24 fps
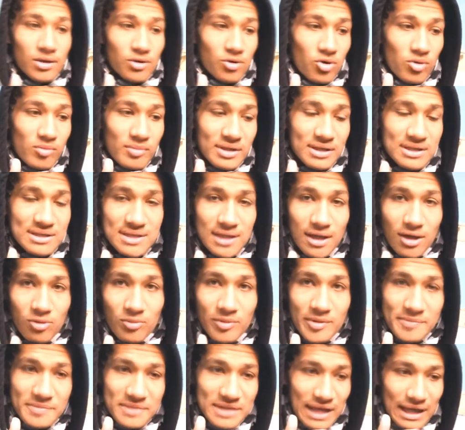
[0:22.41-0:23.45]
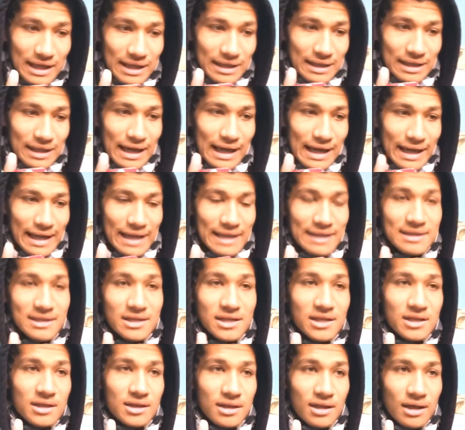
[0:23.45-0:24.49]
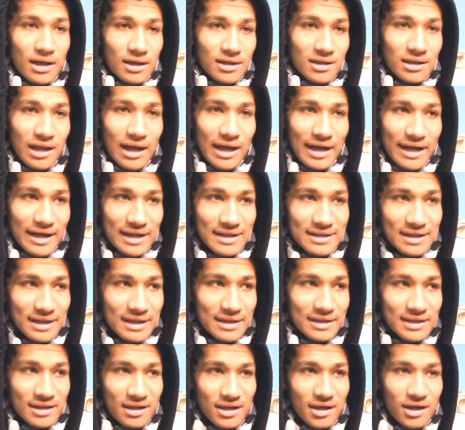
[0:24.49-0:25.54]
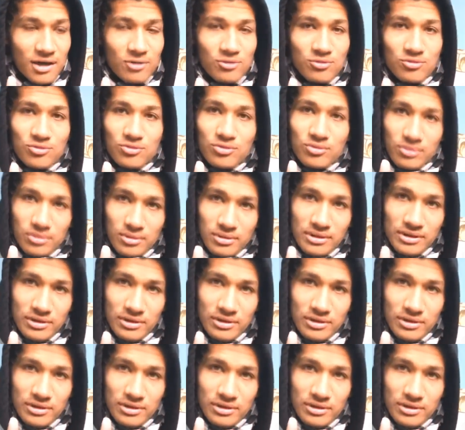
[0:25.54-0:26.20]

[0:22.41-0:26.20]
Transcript: كوميكس او ميمز على الحاجات دي اللي اطلع رياكت عليها او